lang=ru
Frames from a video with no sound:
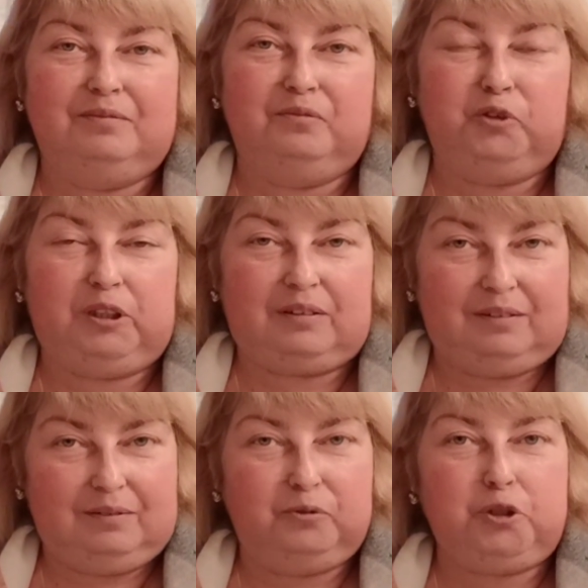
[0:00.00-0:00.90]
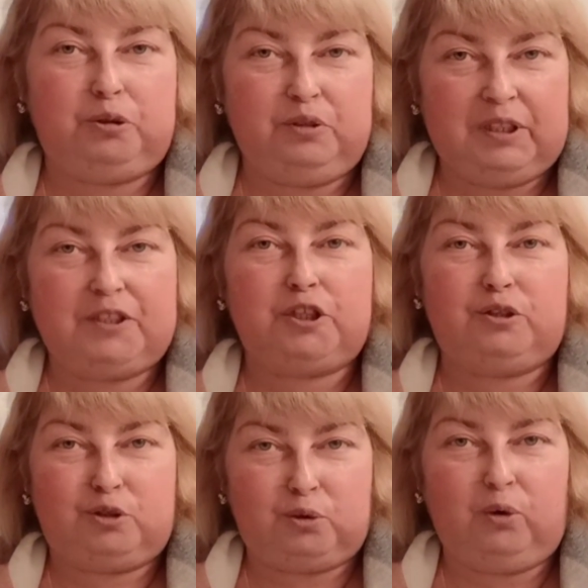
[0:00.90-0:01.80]
вот, вот что значит
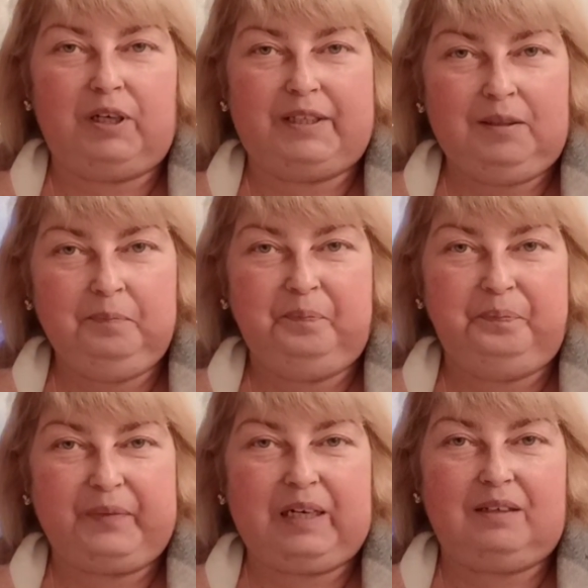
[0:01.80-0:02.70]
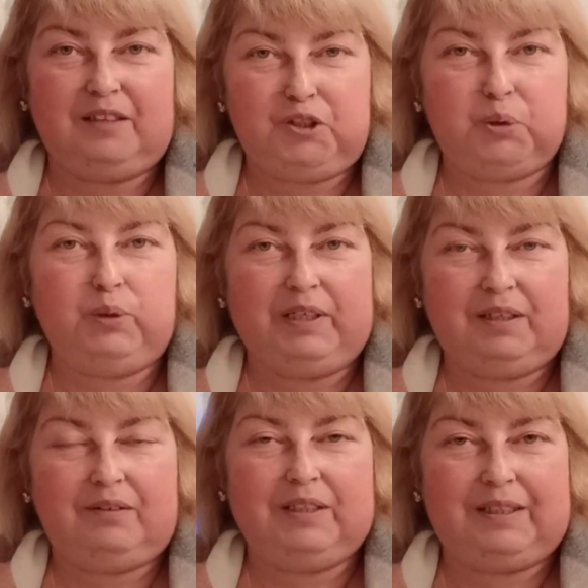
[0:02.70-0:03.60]
соль, да? Когда соли не
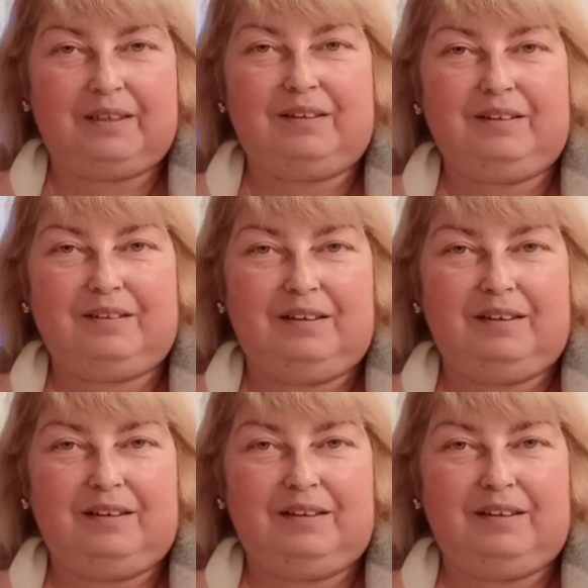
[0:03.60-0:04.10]
хватает.